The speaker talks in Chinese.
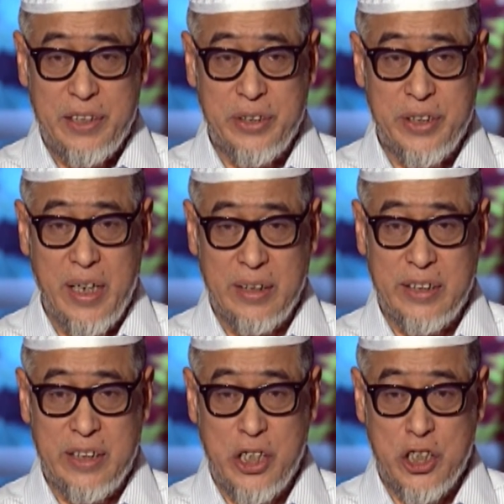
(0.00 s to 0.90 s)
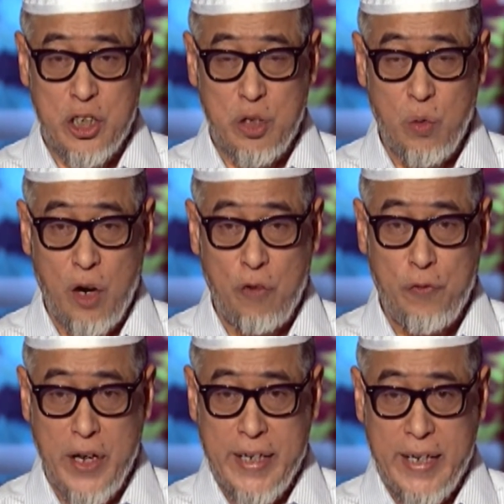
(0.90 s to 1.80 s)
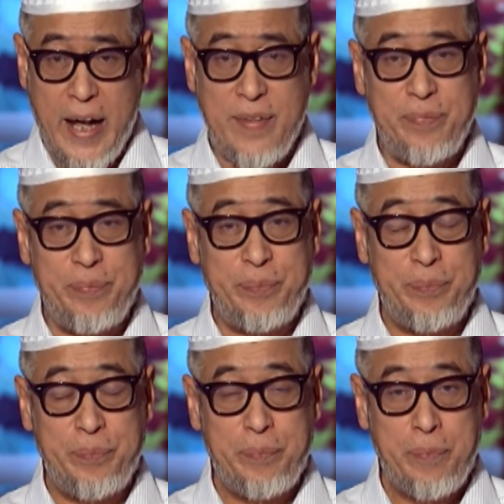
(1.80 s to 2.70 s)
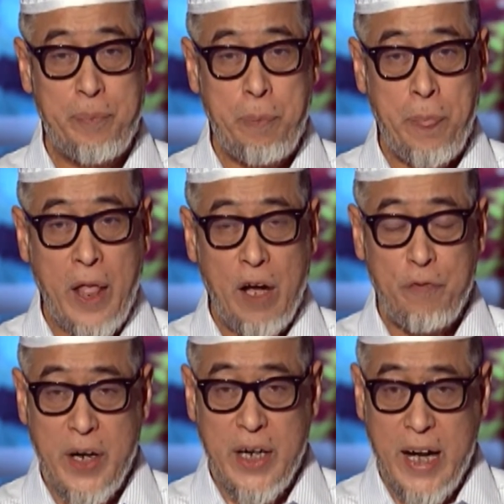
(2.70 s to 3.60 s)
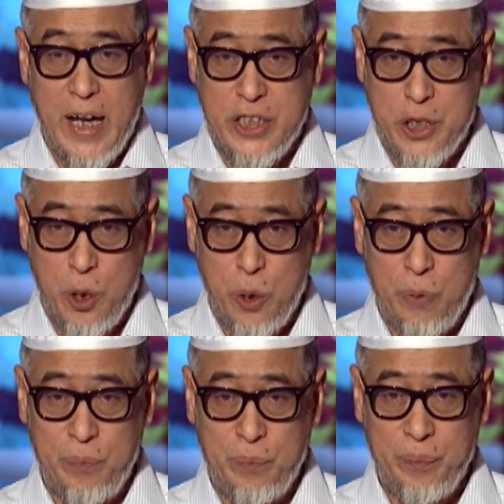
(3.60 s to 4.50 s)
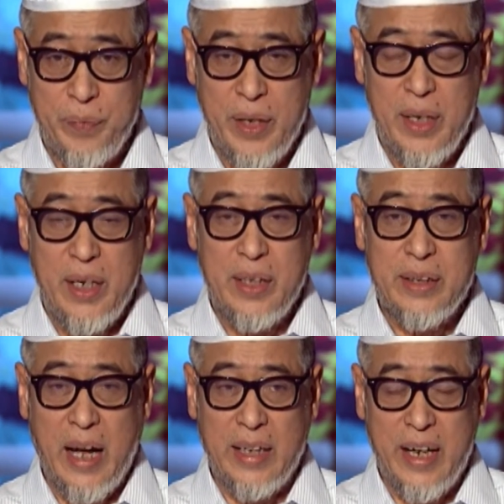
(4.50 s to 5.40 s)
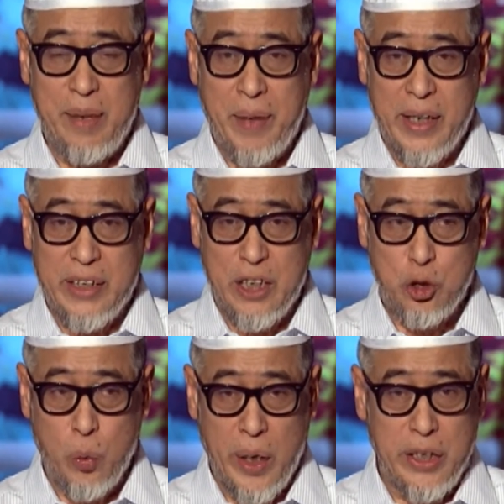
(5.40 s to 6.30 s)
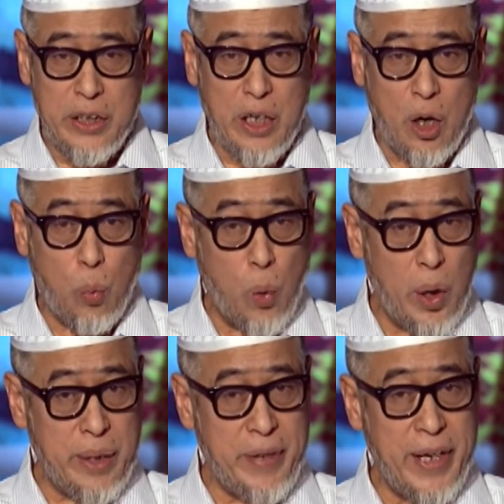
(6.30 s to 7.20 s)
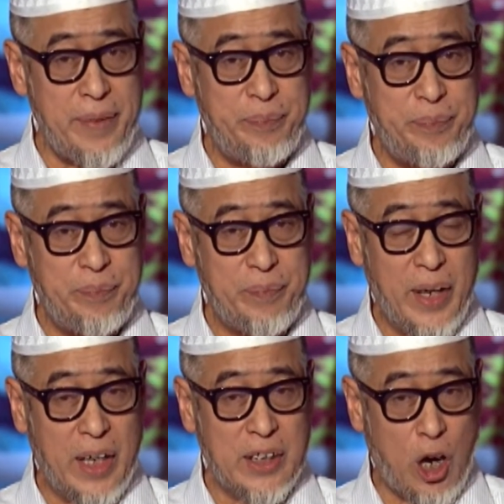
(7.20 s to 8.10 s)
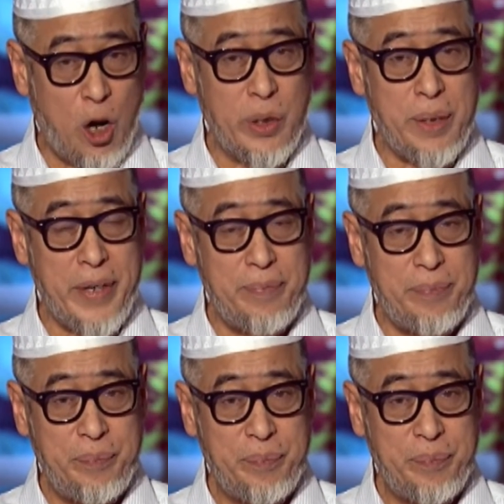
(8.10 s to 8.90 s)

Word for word: 就是让这些食物风干。风干之后，它再把它转移到窝里边，啊，巢里边。